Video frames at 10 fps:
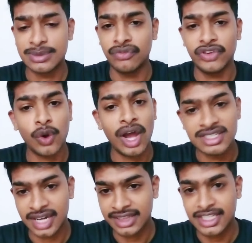उसका एक
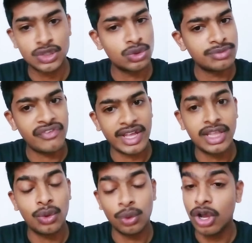इस मूवी को आज
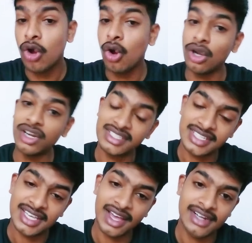रात के शोज में फ़ायदा
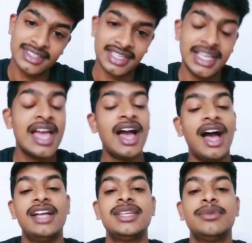होगा और इसी
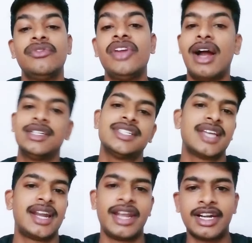कारण से आज
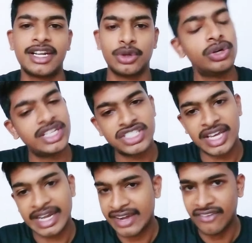ये मूवी आठ से
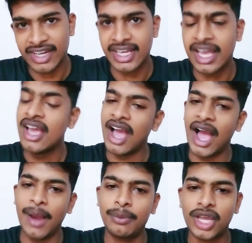साढ़े आठ करोड़ टच
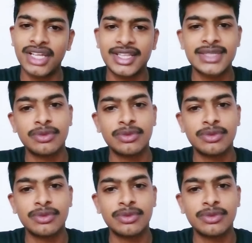करने वाली है